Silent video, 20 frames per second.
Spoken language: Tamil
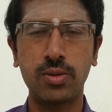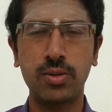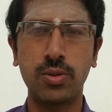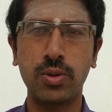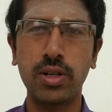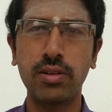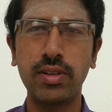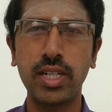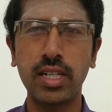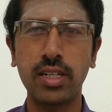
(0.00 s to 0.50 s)

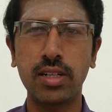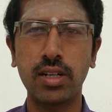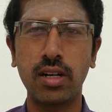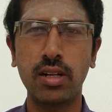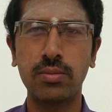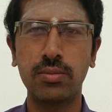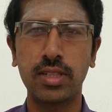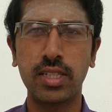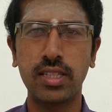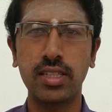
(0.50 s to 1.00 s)

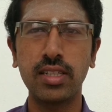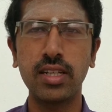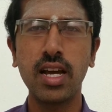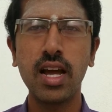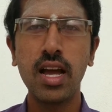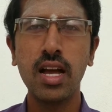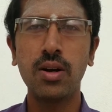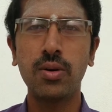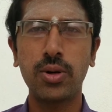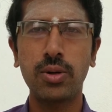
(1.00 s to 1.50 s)
உறவினர்களும் வந்து
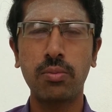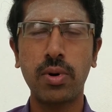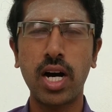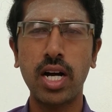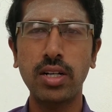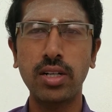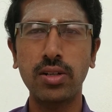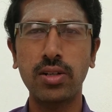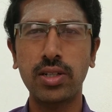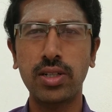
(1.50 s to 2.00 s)
ஒரு
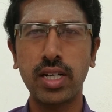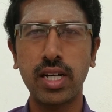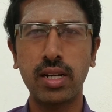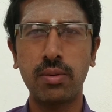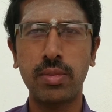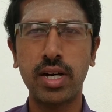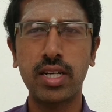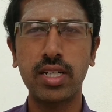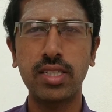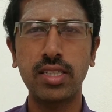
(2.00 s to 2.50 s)
மாட்டுக்கொட்டையில
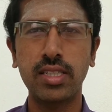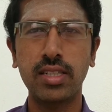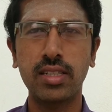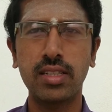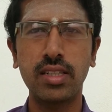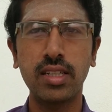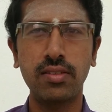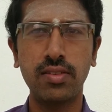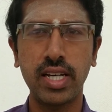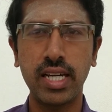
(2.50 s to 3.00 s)

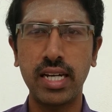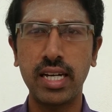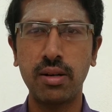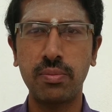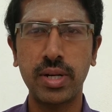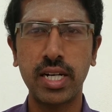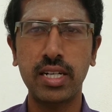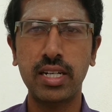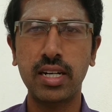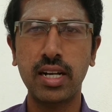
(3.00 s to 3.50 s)
மறைஞ்சிருந்து இவன் என்ன
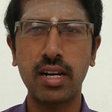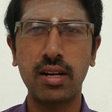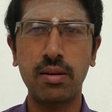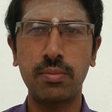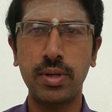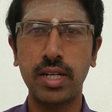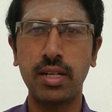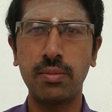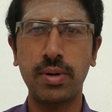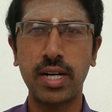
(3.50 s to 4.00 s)
பண்றான்
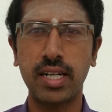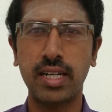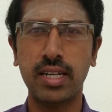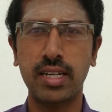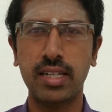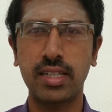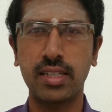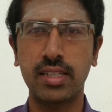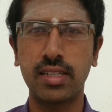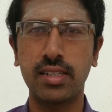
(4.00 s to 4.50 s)
அப்படின்னு
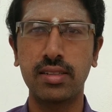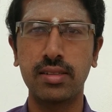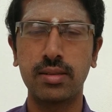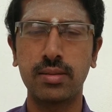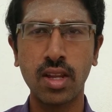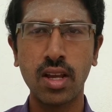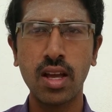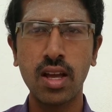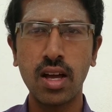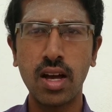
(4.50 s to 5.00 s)
பாக்குறாங்க
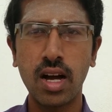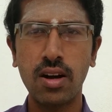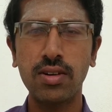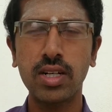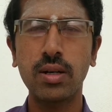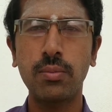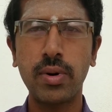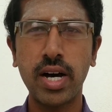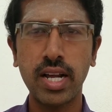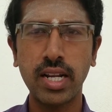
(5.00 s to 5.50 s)

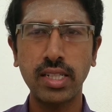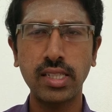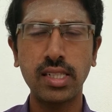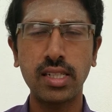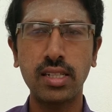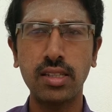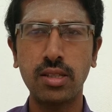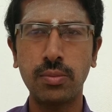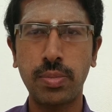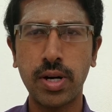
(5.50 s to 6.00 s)
அவங்க
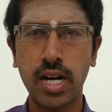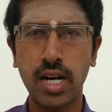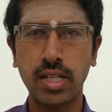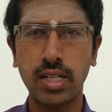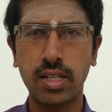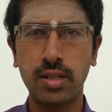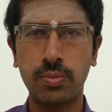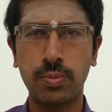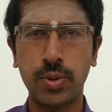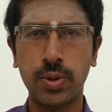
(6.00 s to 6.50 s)
மறைஞ்சிருந்து
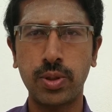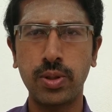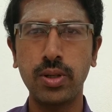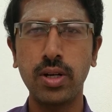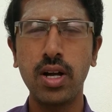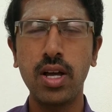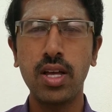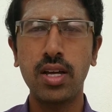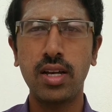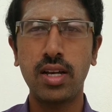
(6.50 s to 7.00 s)
பாக்குறப்போ
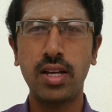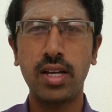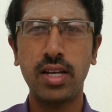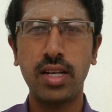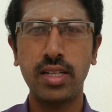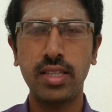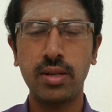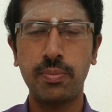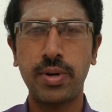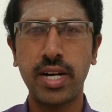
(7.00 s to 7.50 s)

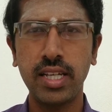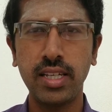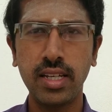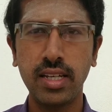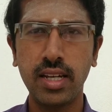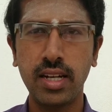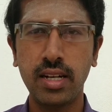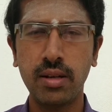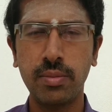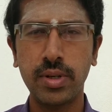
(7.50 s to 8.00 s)
இந்த
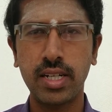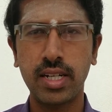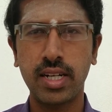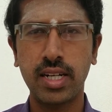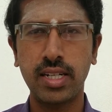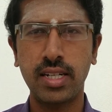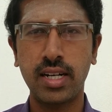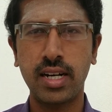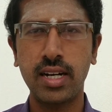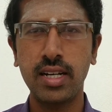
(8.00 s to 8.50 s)
பையன் என்ன
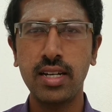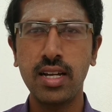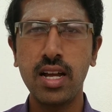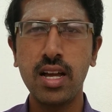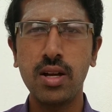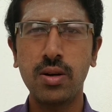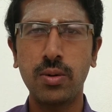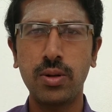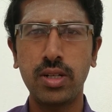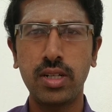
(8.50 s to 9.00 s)
பண்றான்னா
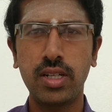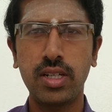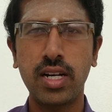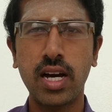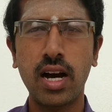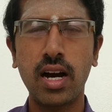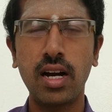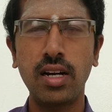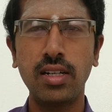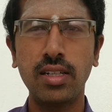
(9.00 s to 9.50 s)
ஒரு
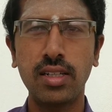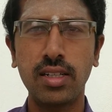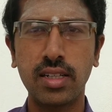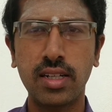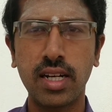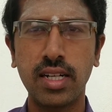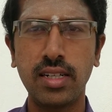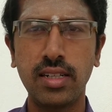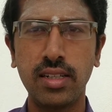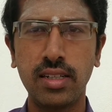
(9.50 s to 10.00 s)
நாலு
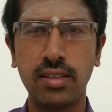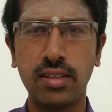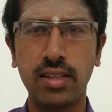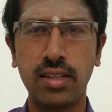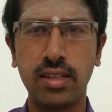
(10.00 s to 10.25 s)
கட்டு